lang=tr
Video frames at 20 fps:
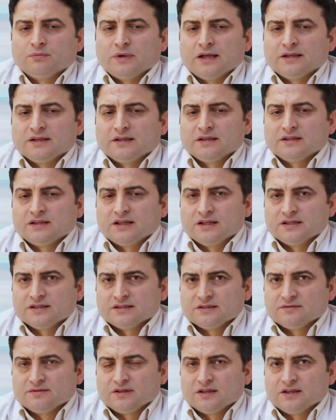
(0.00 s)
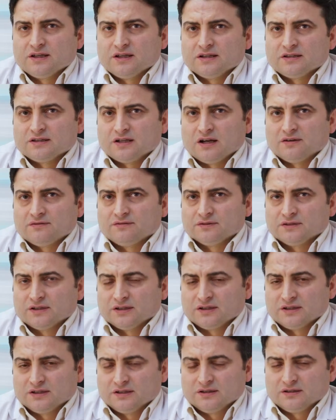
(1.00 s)
Ben de Denizli ve
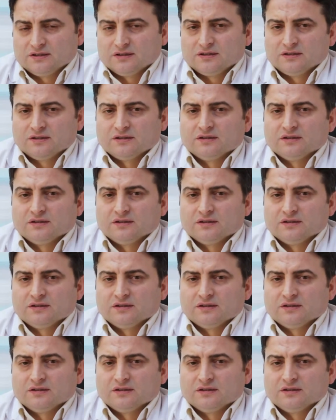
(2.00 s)
etrafındaki